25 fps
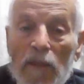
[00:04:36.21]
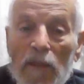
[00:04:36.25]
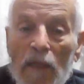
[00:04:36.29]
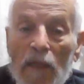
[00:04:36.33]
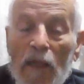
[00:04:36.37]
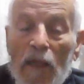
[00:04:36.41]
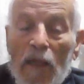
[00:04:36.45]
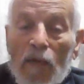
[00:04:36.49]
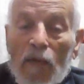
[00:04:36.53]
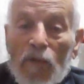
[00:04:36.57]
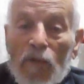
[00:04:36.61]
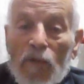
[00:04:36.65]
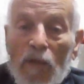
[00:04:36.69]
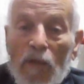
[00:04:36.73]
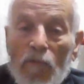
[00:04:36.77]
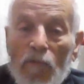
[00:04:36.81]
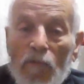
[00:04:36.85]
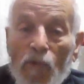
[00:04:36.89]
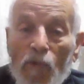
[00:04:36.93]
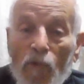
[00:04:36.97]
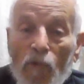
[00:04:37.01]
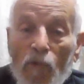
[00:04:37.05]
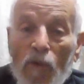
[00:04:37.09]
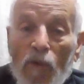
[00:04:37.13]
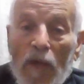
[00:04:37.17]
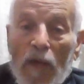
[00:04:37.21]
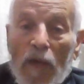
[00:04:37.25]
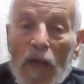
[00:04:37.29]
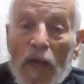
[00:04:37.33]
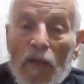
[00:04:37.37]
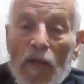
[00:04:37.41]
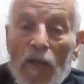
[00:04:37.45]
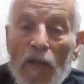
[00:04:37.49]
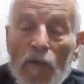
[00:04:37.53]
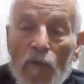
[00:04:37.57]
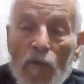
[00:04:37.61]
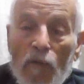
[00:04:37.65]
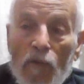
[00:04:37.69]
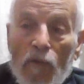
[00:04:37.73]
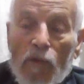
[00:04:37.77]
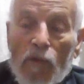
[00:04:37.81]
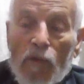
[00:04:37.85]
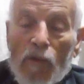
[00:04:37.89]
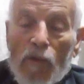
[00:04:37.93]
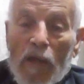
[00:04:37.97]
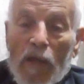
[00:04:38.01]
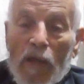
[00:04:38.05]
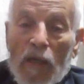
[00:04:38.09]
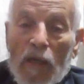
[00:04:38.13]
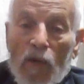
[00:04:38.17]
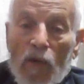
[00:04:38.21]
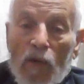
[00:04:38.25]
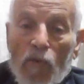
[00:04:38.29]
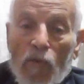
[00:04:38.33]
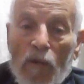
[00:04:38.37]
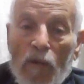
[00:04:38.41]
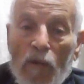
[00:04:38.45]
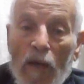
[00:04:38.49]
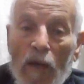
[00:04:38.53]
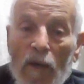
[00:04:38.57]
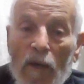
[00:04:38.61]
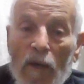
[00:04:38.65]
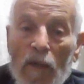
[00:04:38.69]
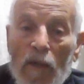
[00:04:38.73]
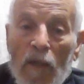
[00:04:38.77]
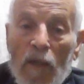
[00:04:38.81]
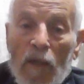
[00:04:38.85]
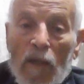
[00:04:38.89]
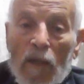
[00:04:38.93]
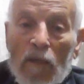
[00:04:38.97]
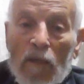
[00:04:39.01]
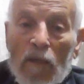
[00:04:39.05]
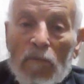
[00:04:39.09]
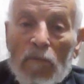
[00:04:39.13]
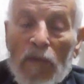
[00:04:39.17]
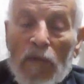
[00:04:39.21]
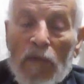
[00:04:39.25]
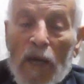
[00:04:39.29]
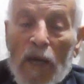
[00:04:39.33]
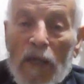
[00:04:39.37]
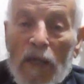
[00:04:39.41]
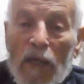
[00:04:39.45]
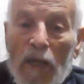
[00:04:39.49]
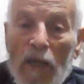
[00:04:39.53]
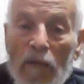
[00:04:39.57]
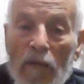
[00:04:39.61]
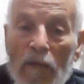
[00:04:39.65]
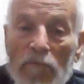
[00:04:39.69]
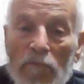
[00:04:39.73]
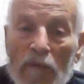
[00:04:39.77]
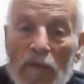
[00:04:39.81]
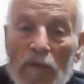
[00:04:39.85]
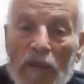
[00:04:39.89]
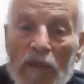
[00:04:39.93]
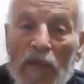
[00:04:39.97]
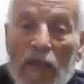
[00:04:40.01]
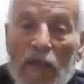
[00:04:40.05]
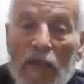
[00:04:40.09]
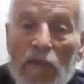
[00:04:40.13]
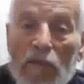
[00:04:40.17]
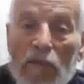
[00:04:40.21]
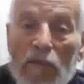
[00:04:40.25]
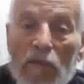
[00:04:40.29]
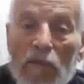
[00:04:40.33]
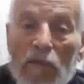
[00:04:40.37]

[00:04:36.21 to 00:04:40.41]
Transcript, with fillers: إلا ويدمروه لأنه يذكرنا بأيام مضت